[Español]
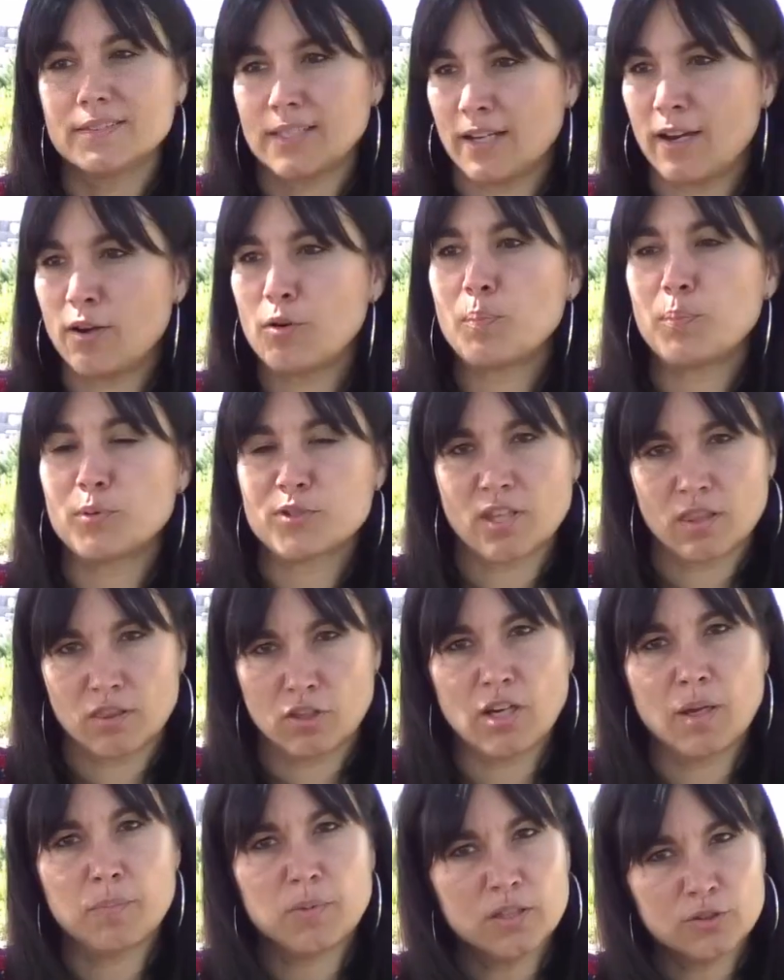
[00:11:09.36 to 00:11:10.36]
tienen un
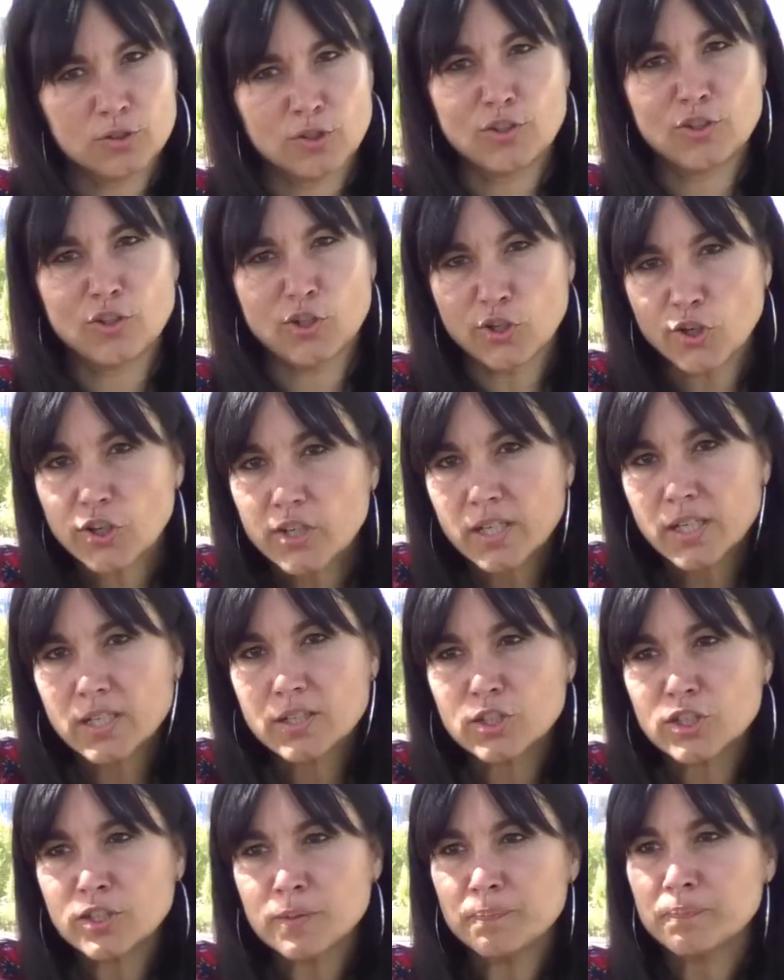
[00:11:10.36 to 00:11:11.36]
posicionamiento
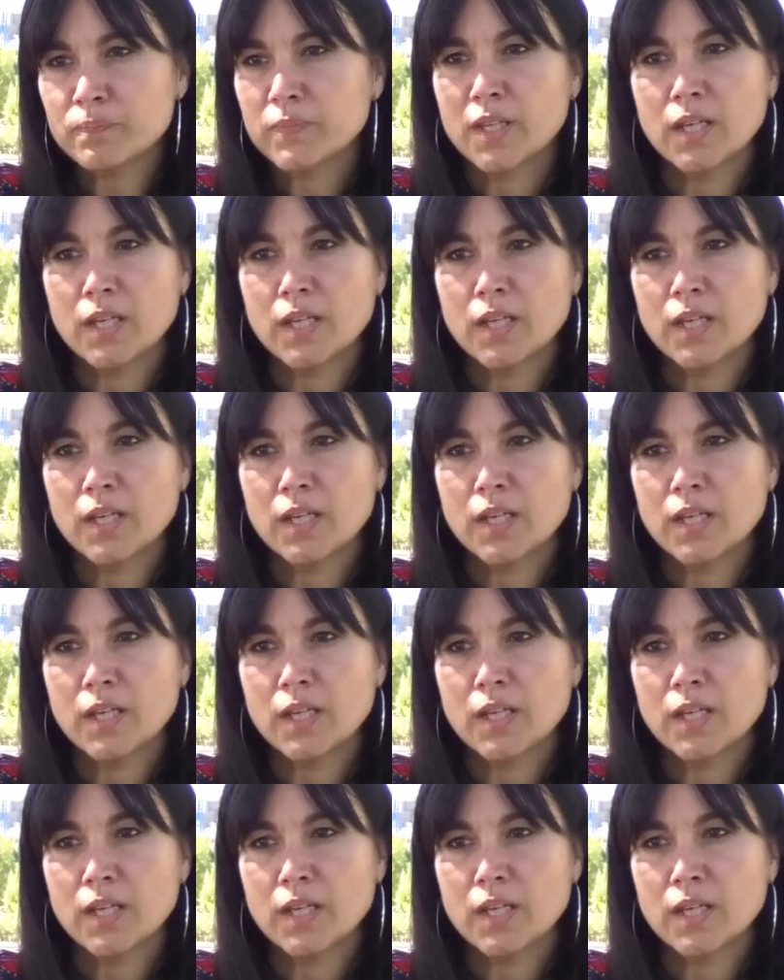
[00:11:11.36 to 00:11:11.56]
ideológico